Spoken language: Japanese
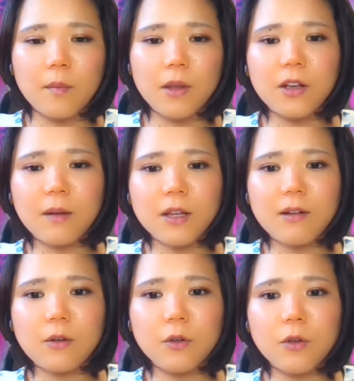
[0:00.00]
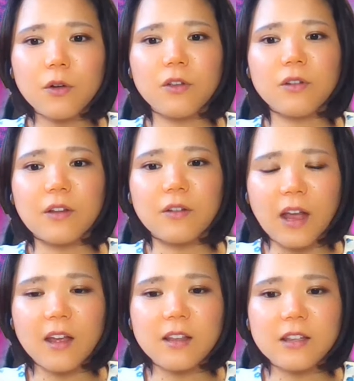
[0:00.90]
水亀座は不動級なの
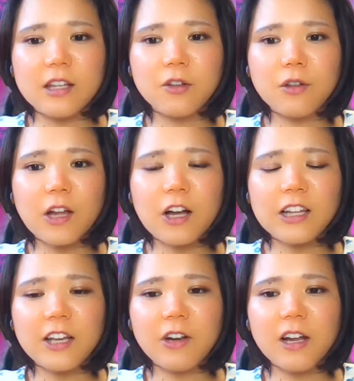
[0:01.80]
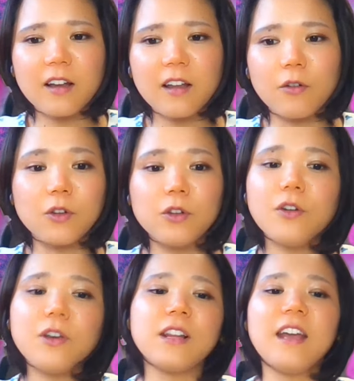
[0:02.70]
で、思想の偏りが結構
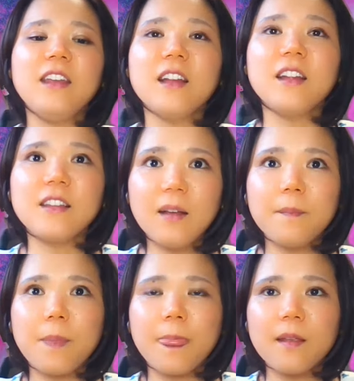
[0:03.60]
強いサインなんですね。